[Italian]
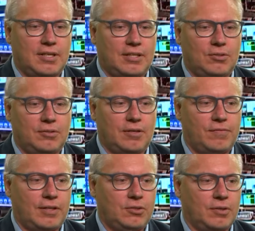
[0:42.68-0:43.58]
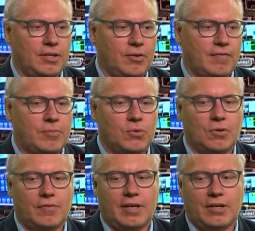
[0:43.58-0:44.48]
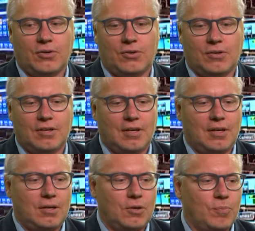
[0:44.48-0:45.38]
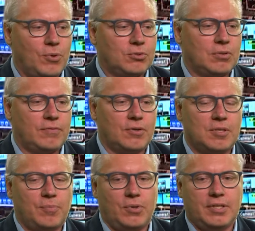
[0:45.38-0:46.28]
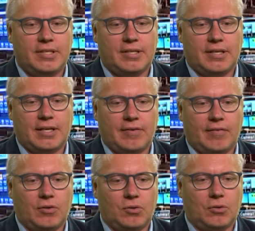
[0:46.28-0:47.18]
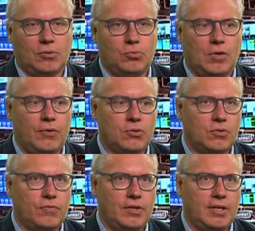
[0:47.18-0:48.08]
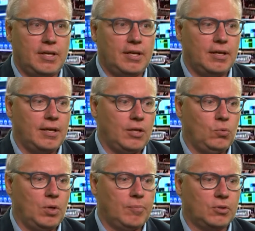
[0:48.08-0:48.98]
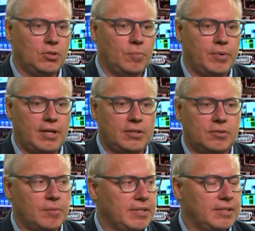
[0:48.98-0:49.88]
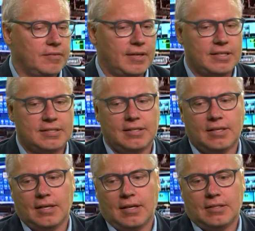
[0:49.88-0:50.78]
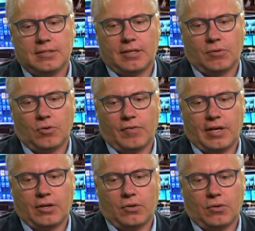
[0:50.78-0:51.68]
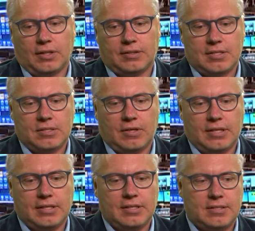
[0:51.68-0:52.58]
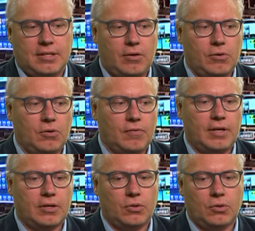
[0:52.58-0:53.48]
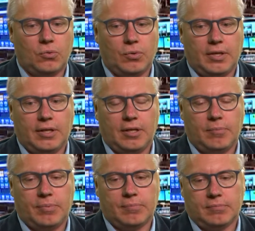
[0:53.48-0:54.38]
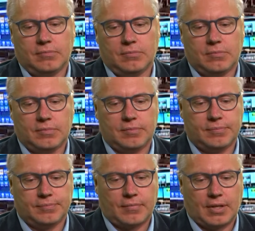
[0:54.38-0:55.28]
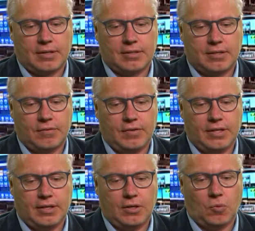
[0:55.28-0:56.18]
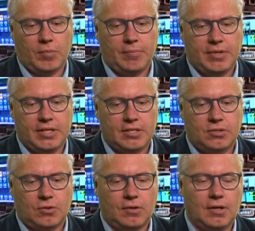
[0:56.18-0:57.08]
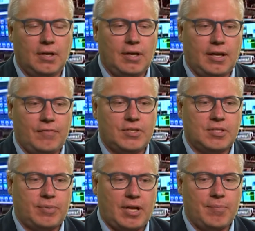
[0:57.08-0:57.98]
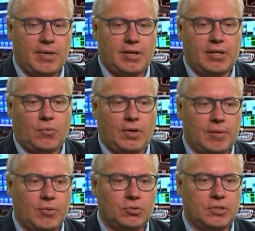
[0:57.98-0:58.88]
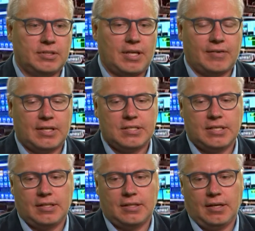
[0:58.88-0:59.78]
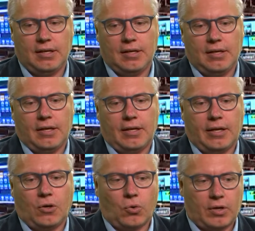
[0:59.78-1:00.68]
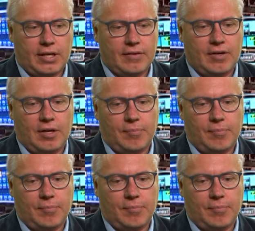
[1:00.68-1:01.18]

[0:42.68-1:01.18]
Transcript: nato dal fatto che noi avevamo un governo composto da forze politiche che avevano due filosofie e due modi di operare totalmente diversi. Mm. C'era un governo a trazione leghista, un governo in cui il, mm, Salvini come ministro e vice premier in qualche modo dettava l'agenda, eh, correva,